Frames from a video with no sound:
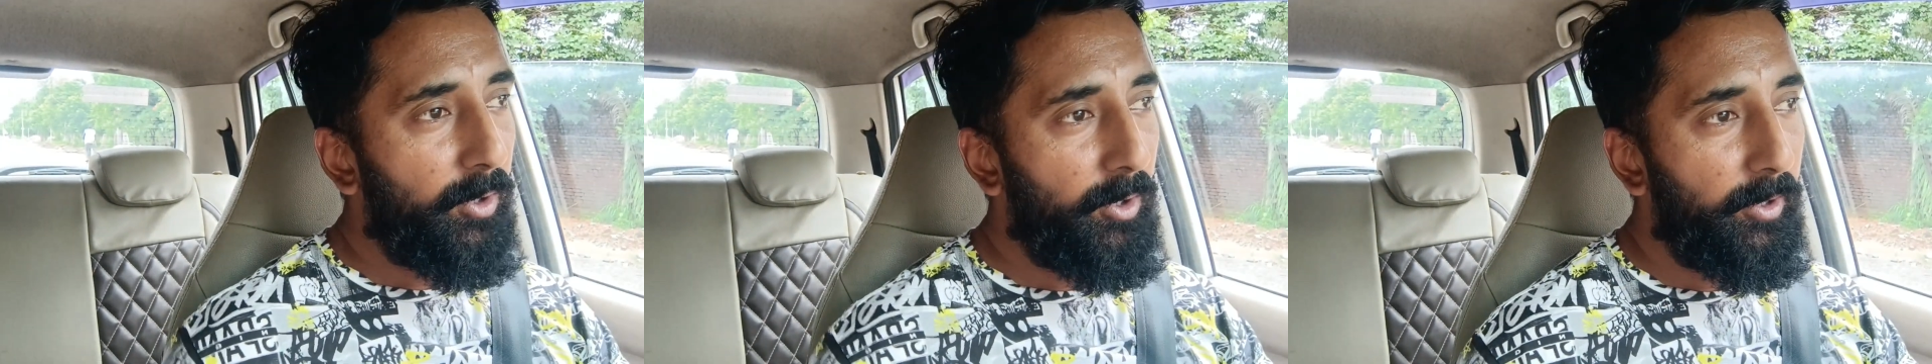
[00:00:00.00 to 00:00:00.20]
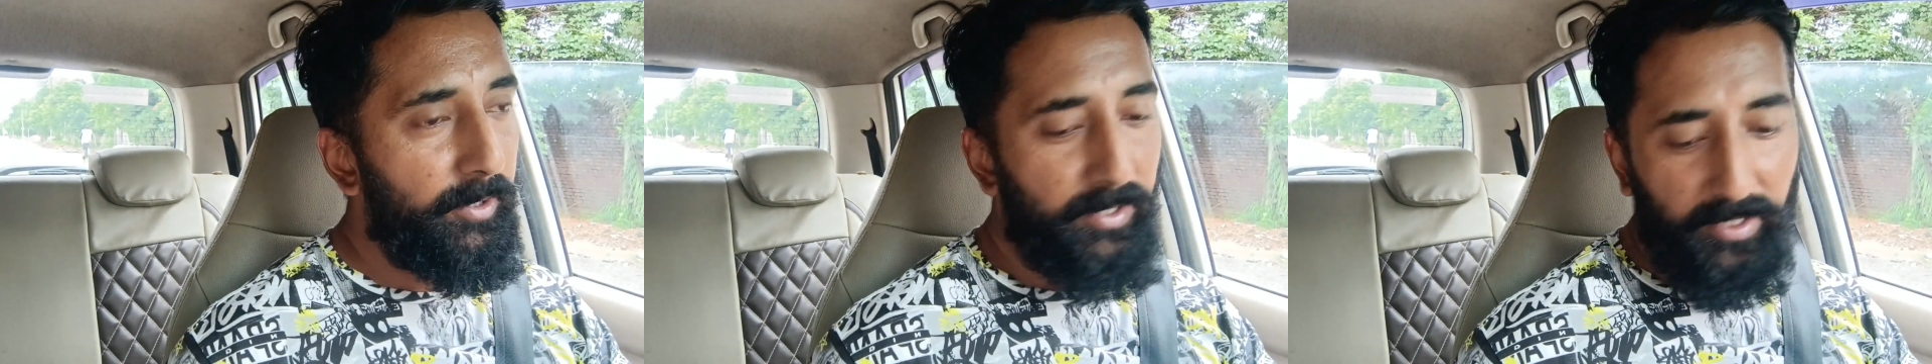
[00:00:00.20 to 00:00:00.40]

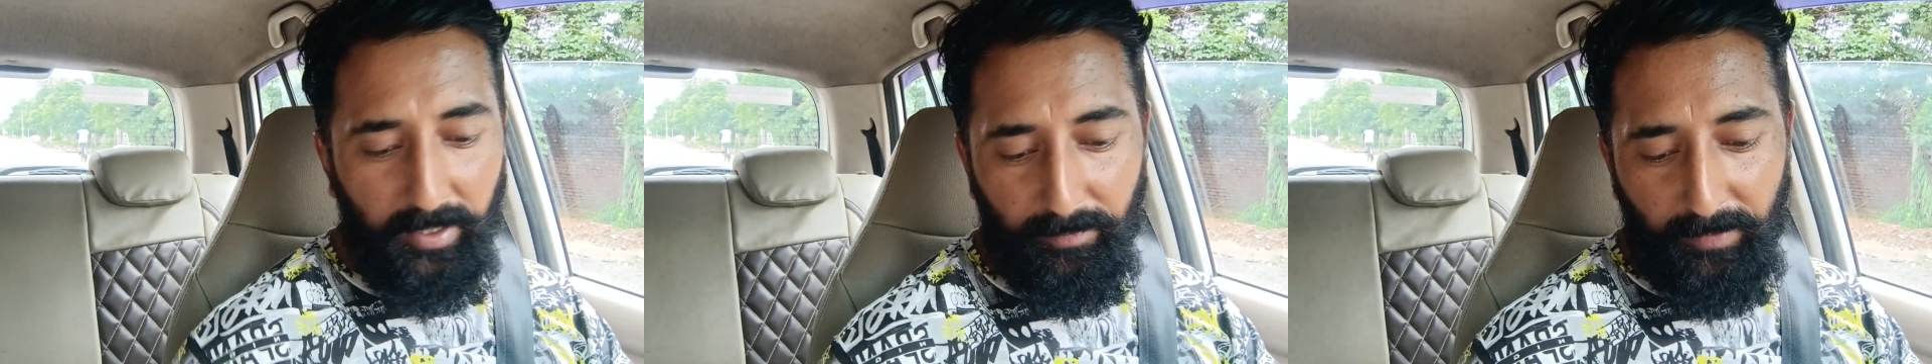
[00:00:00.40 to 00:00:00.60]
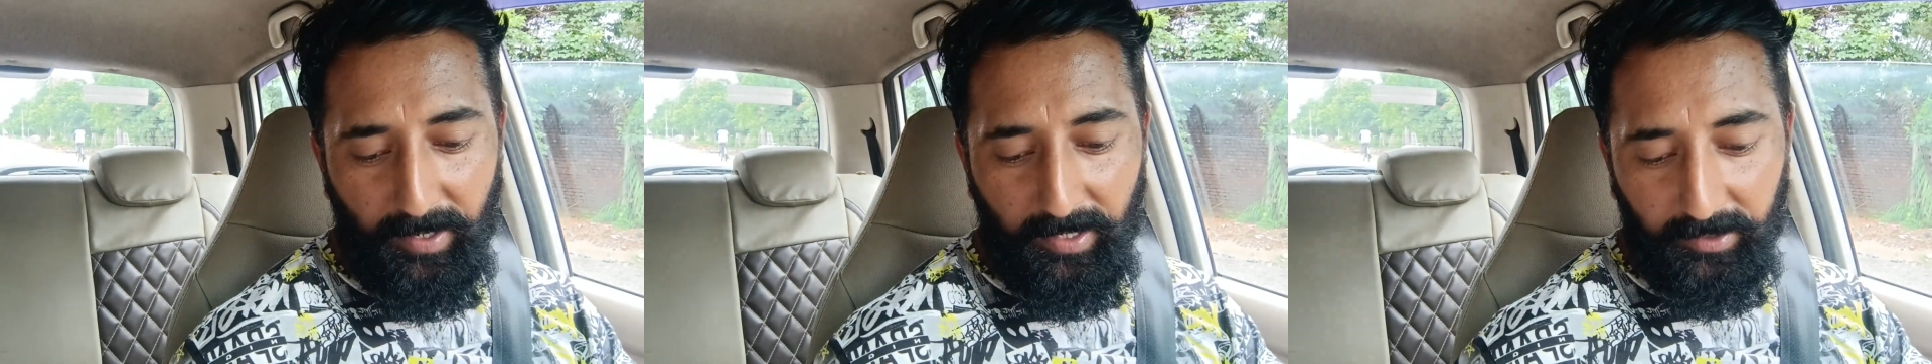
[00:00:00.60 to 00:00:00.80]
कॉलोनी
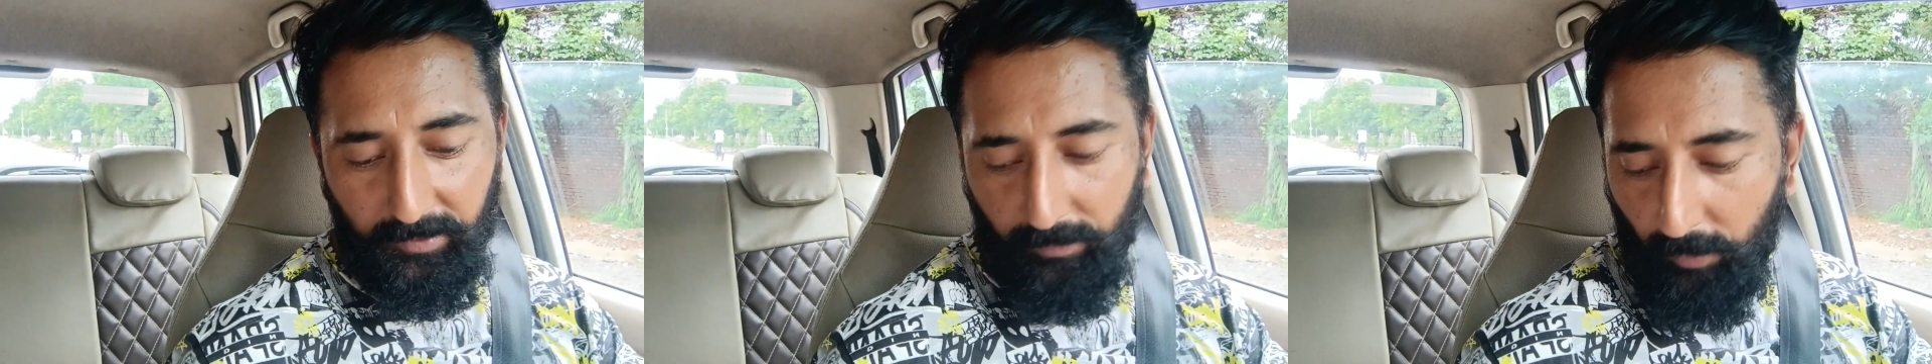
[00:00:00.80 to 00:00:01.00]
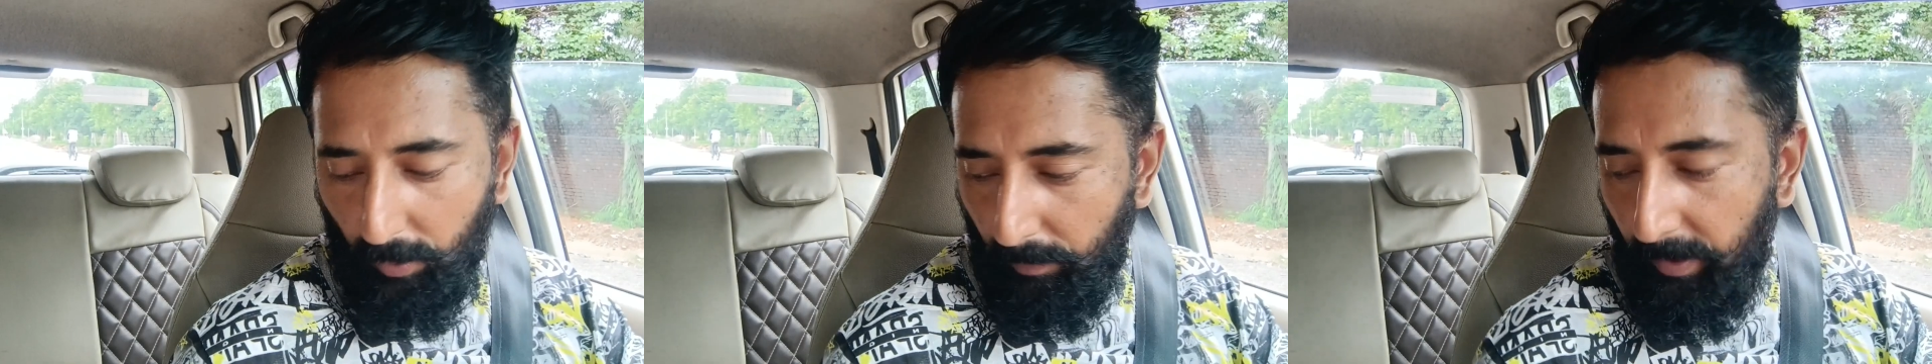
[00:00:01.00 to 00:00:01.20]
के पास
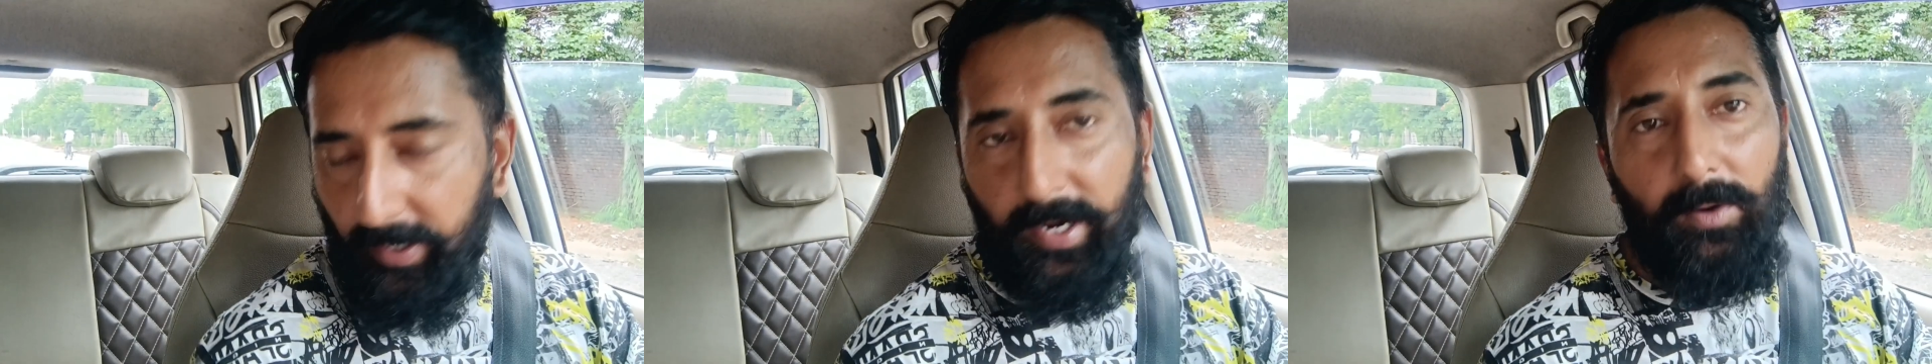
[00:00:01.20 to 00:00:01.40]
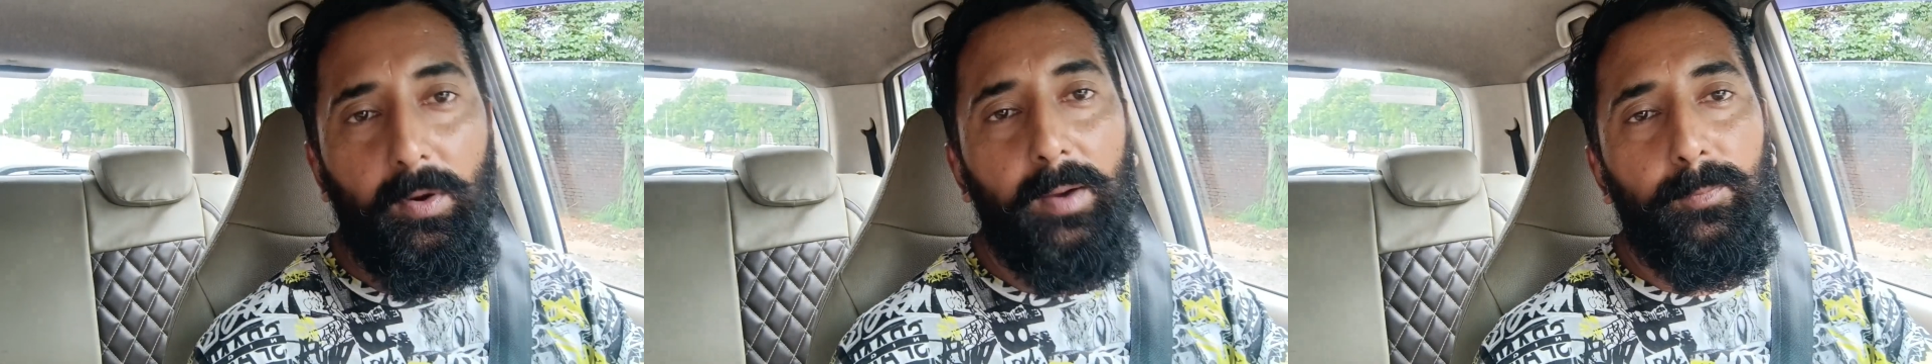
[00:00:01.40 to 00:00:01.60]
वो
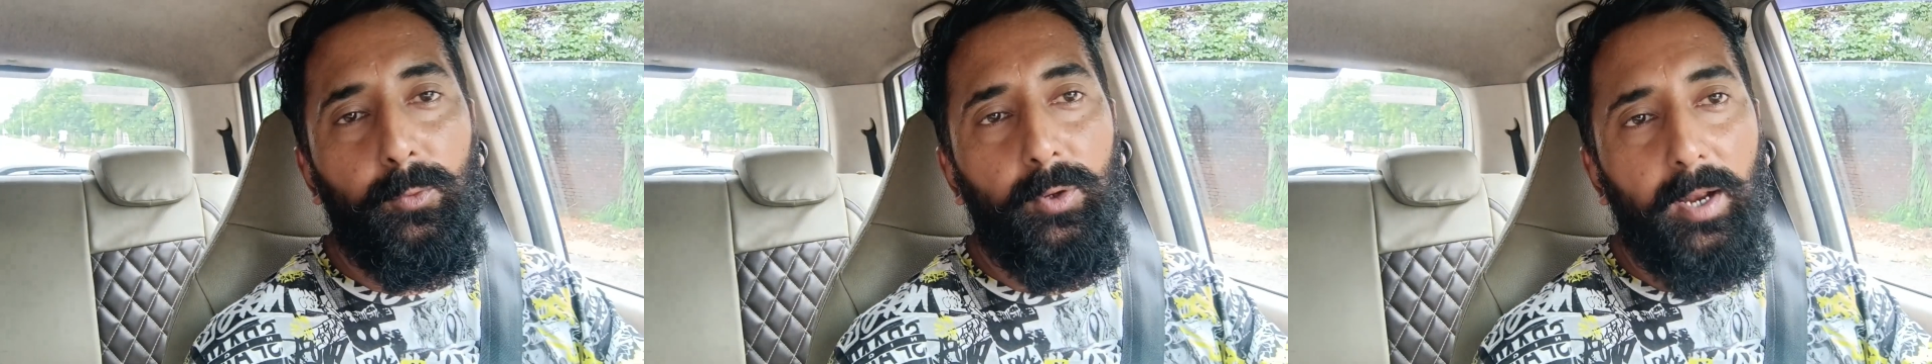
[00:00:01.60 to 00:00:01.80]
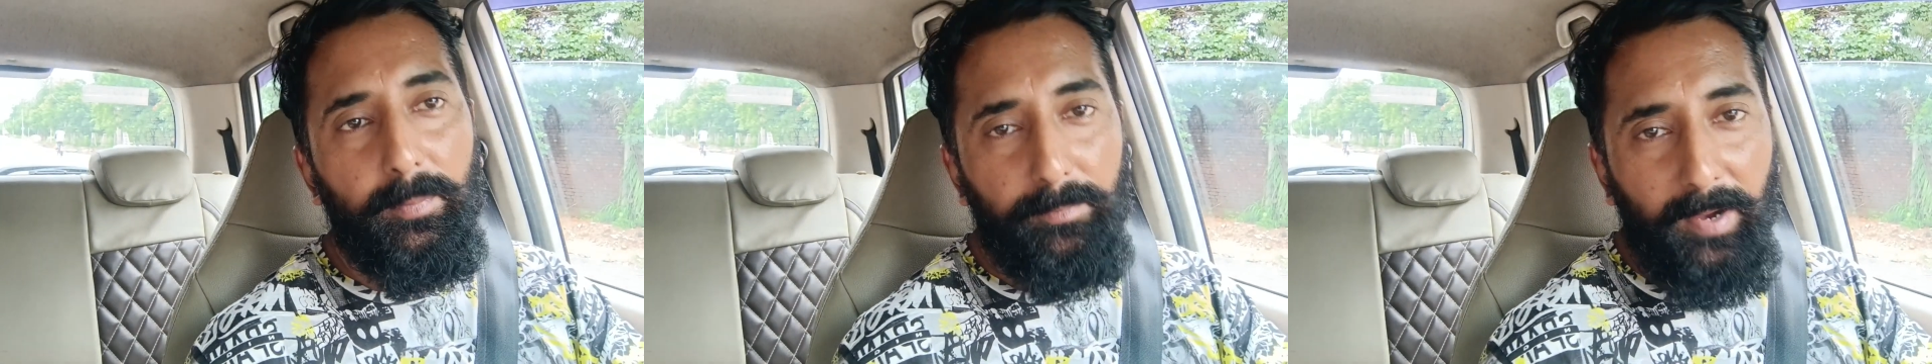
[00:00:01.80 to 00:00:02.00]
भरा हुआ
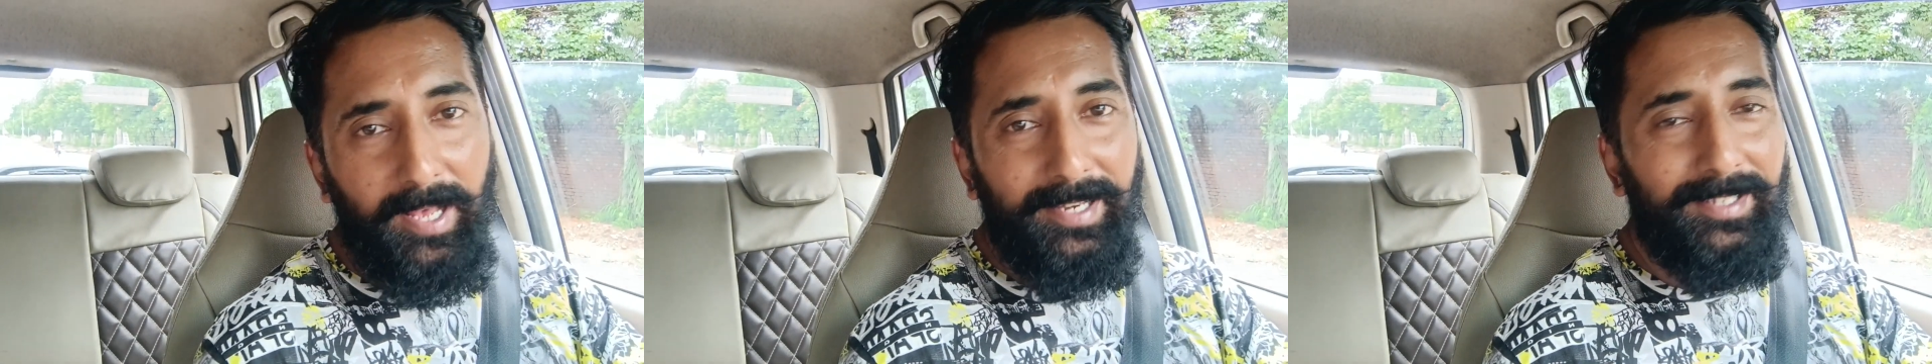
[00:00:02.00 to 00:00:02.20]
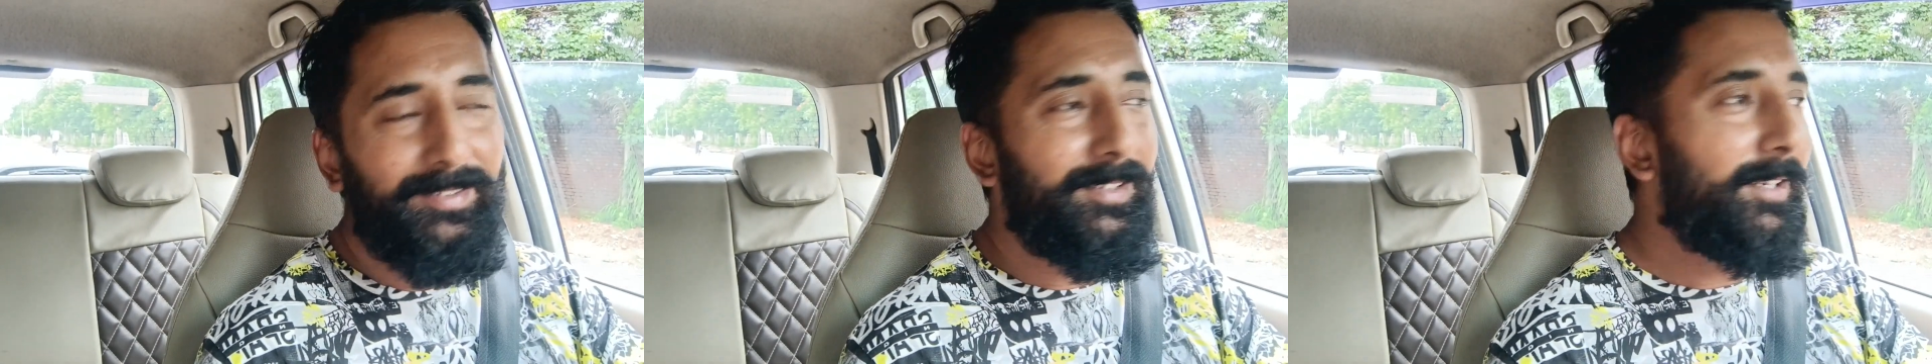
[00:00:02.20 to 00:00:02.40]
पूरा
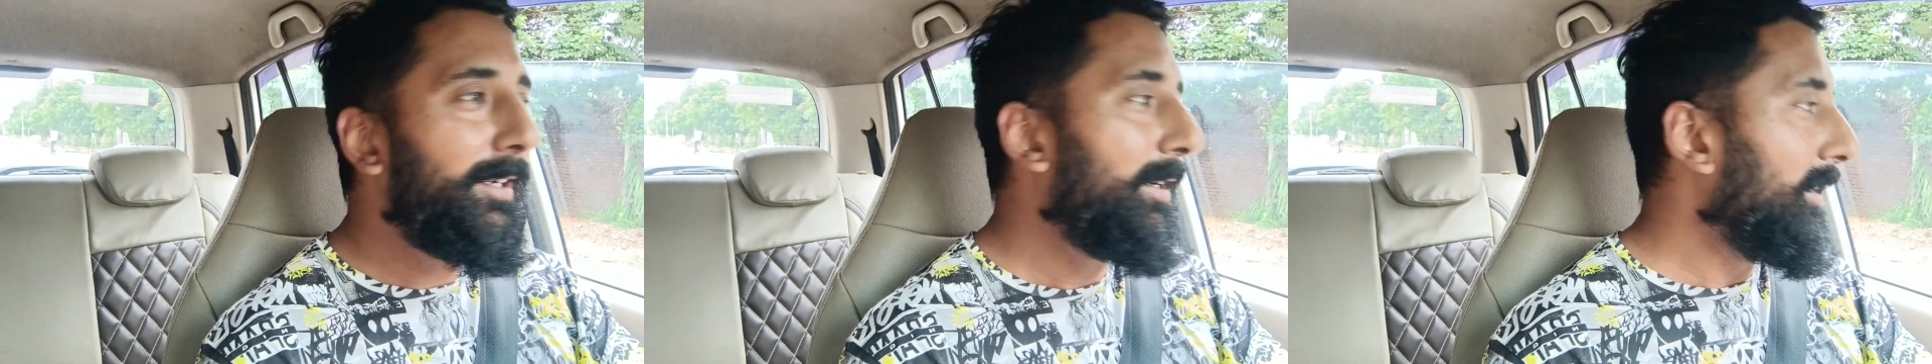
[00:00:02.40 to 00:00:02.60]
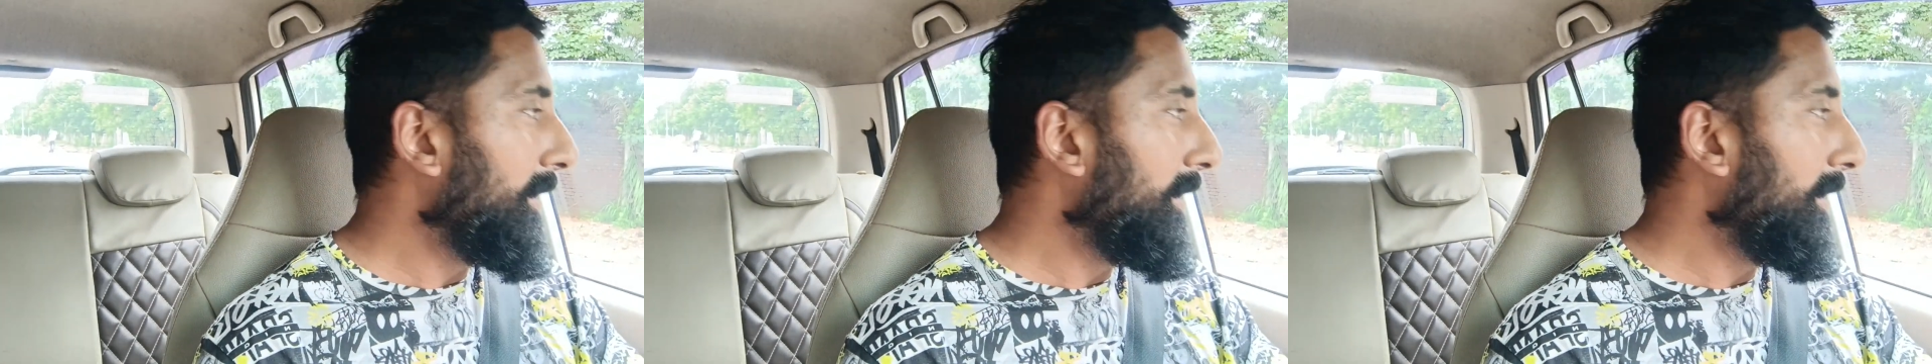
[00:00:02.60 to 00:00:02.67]
पानी से